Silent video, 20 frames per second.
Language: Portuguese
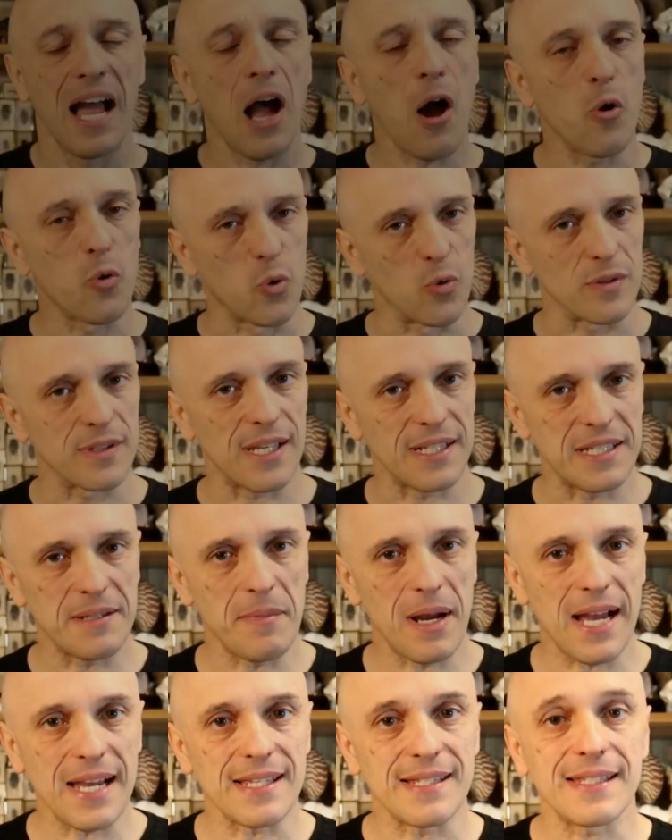Alguns
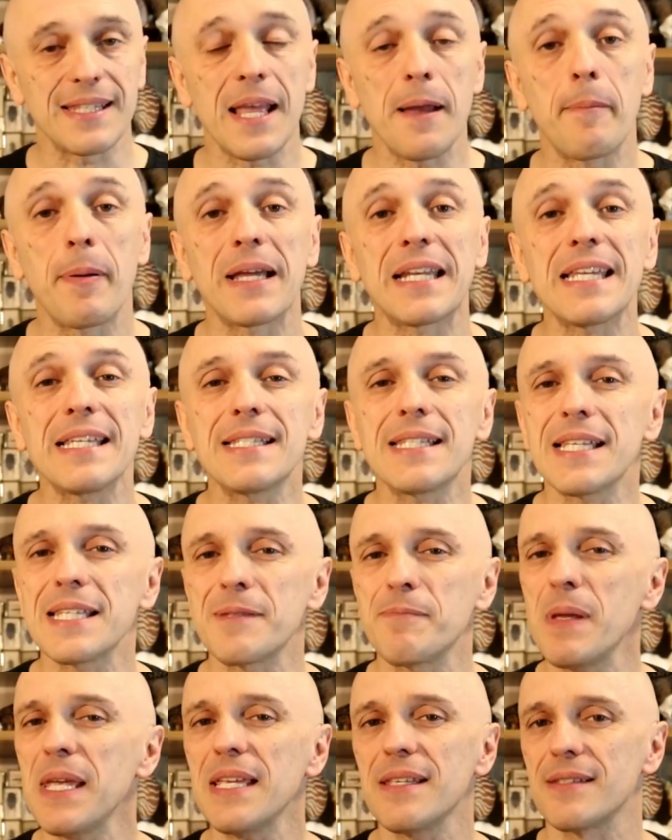animais têm
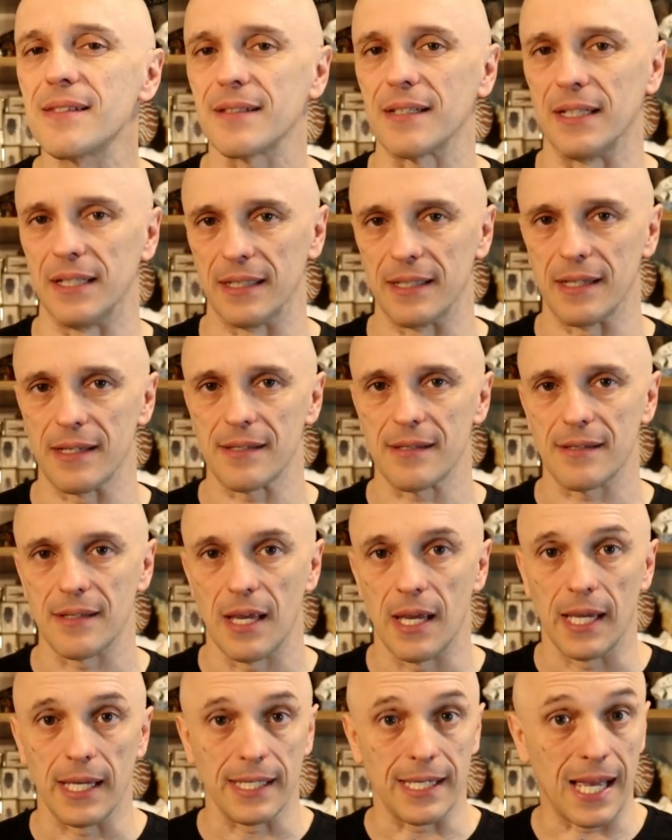aparências bem
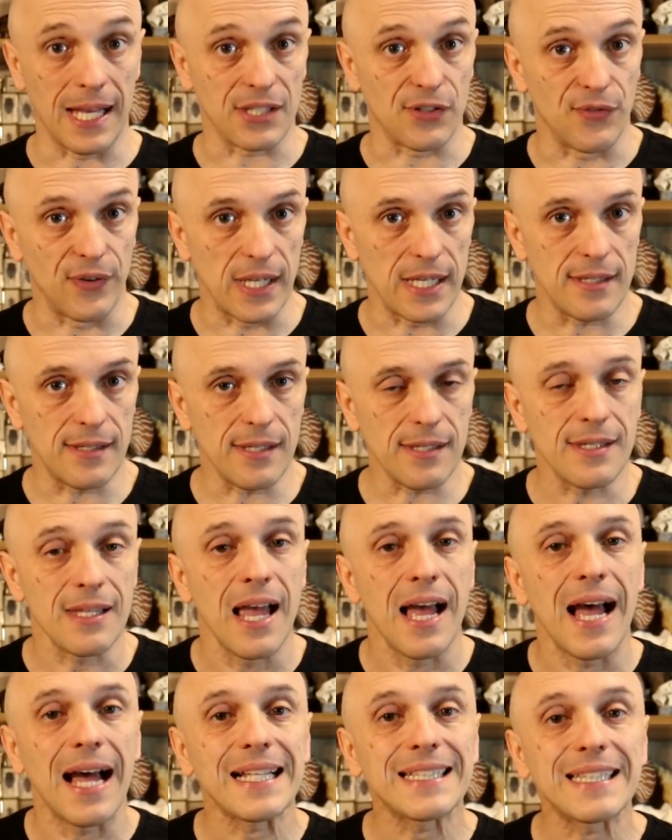estranhas e às vezes
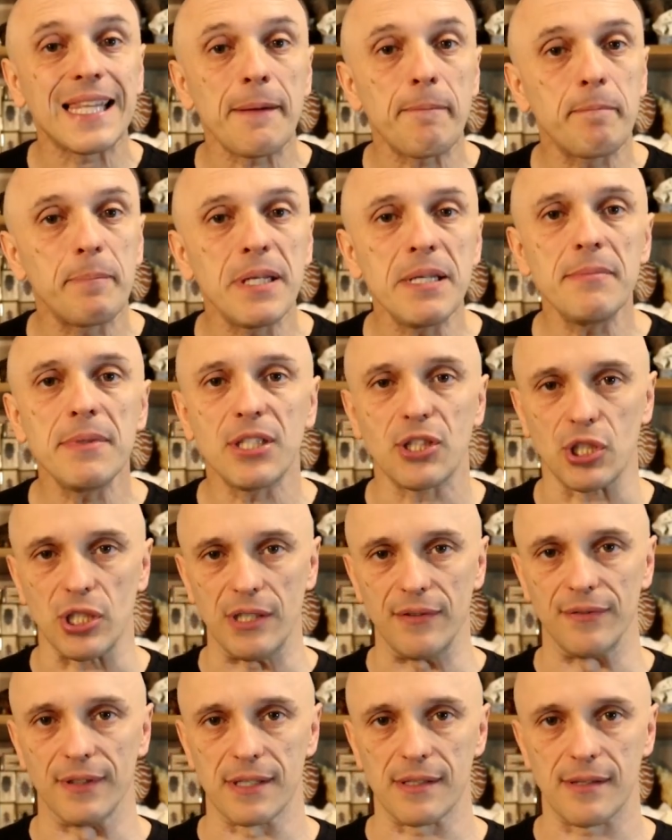até
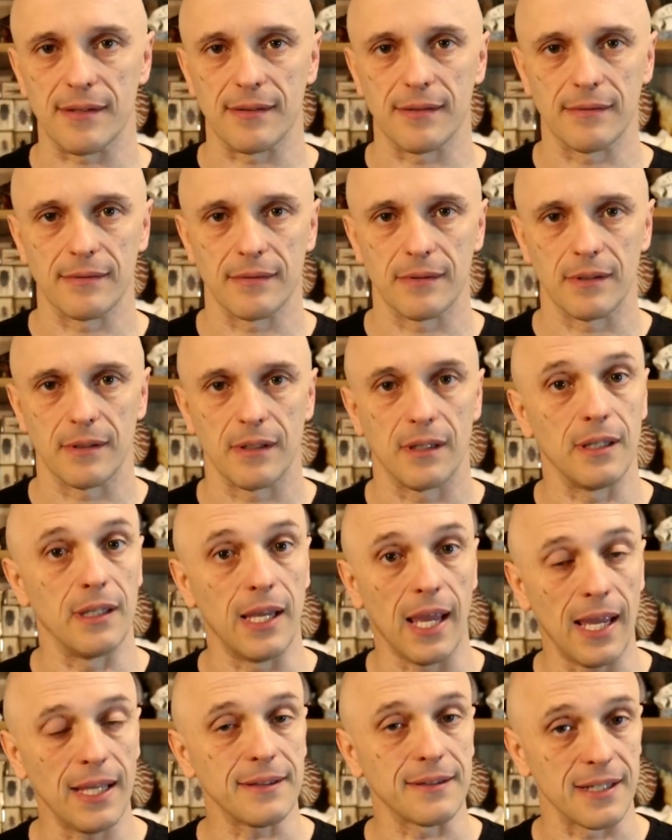primitivas.
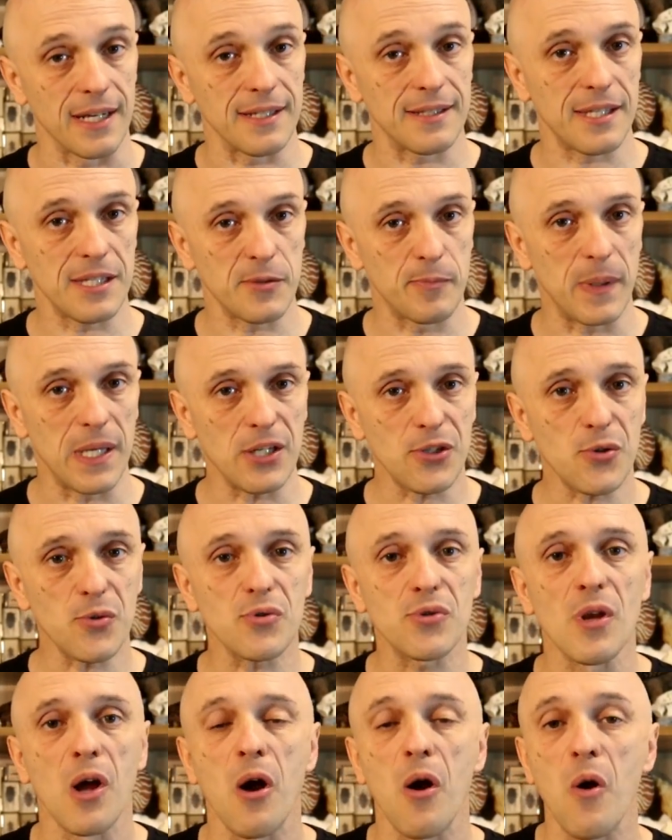E entre esses
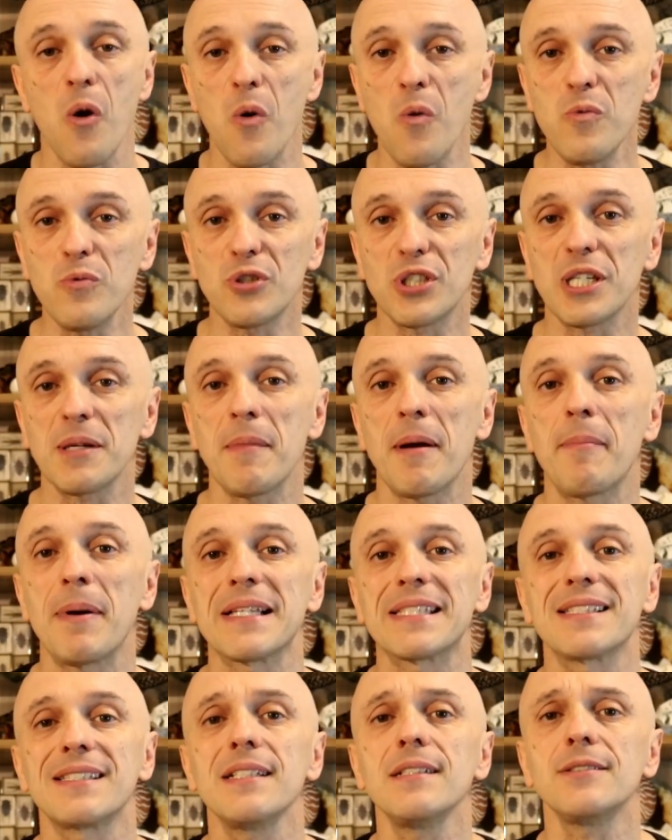bichos, um chama
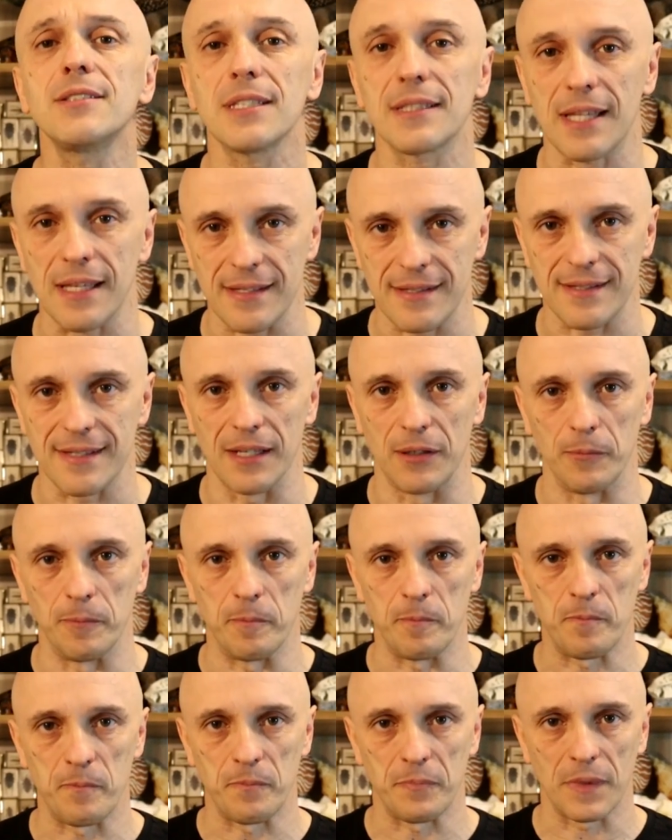bastante atenção:
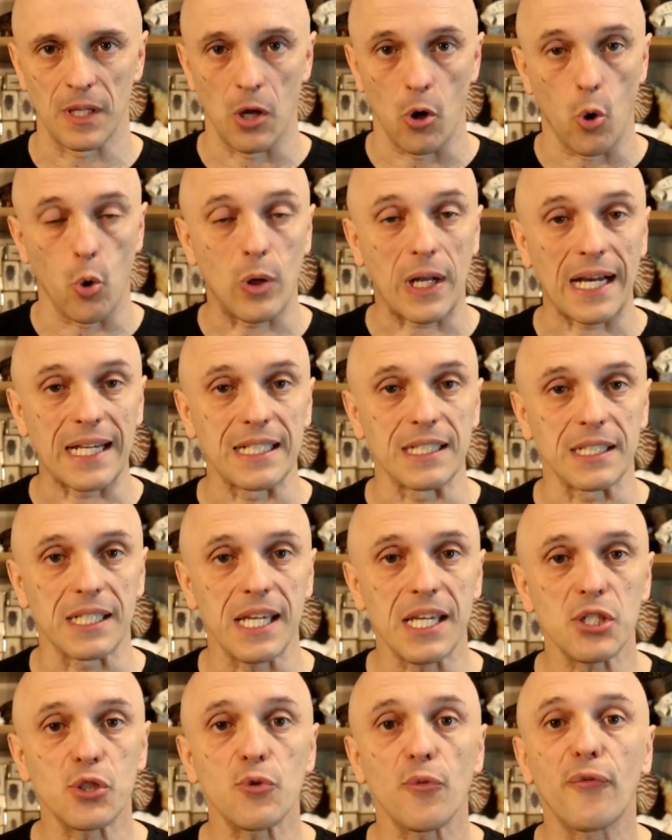o
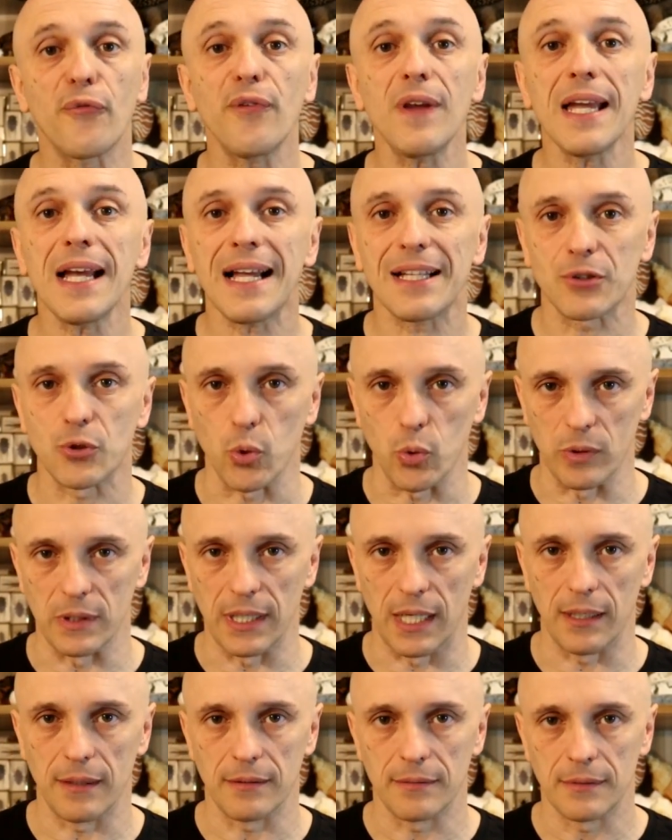caranguejo
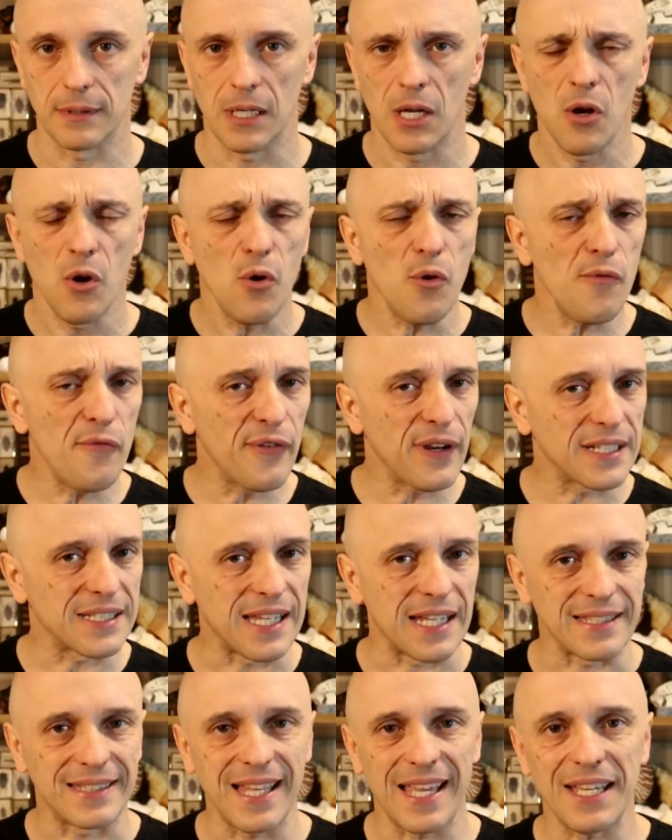ferradura, um
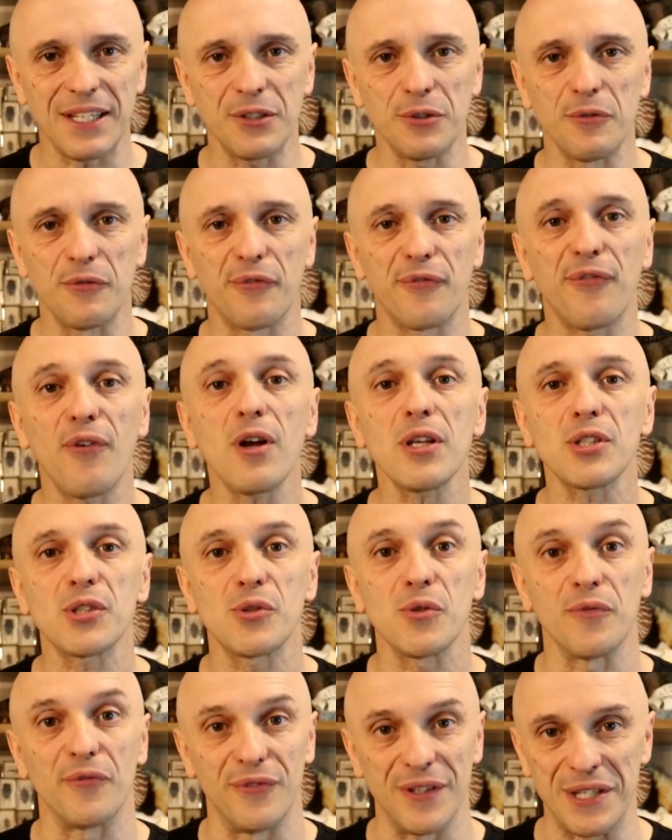verdadeiro
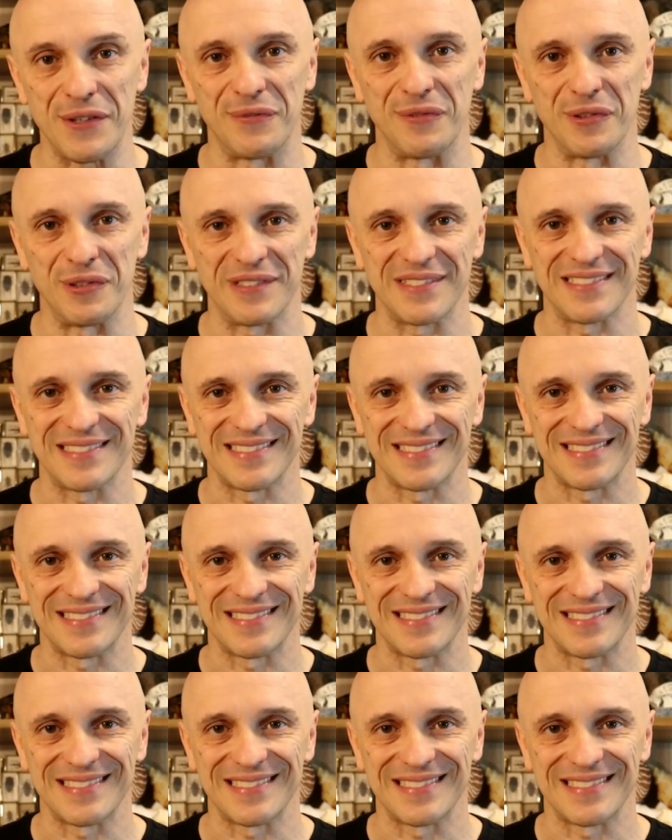fóssil vivo.